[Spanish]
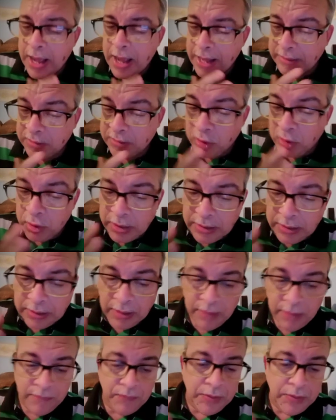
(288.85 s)
Hasta
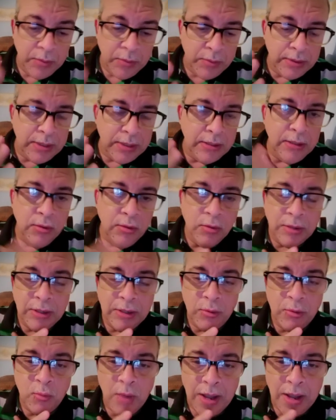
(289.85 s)
ahorita tengo entendido
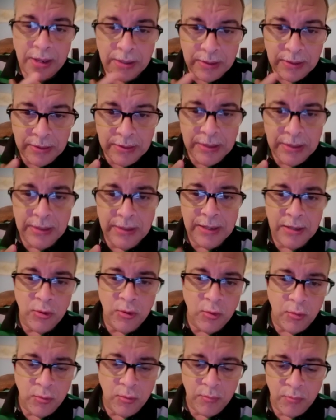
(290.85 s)
que no hay
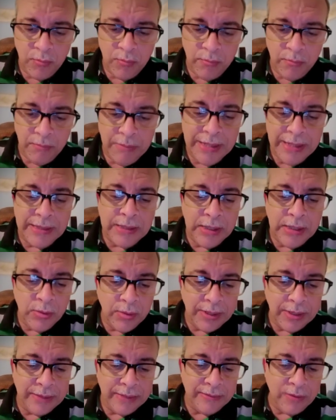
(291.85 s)
dinero
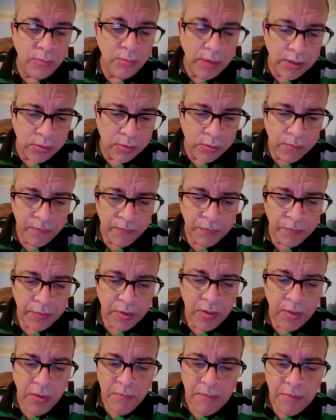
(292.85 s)
metido en ese juego.
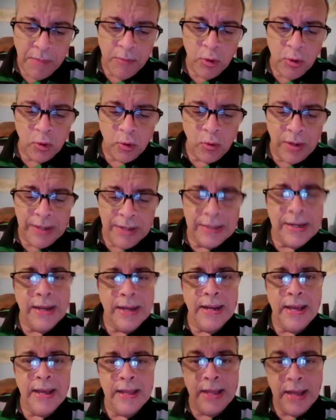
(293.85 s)
Vámonos con el
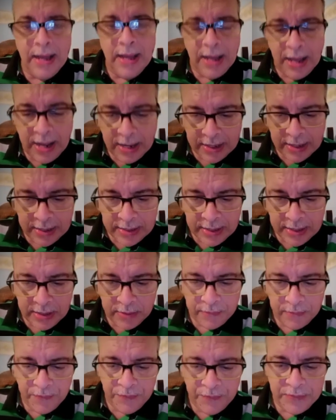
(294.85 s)
Granada a ganar.
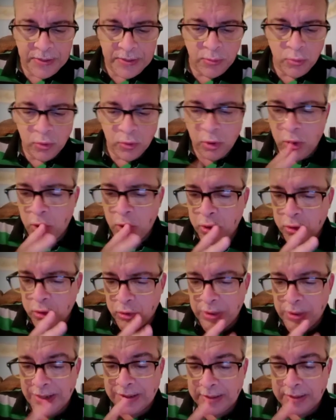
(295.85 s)
Segundo
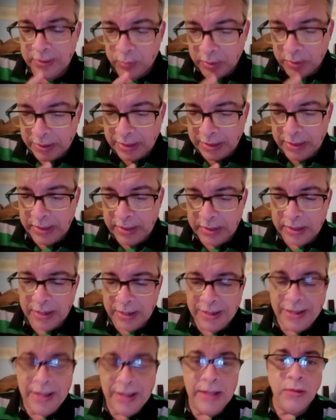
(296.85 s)
logro del reto escalera
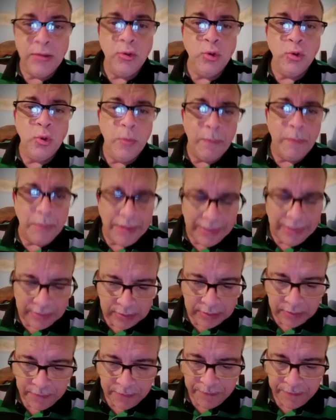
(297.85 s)
en dupleta.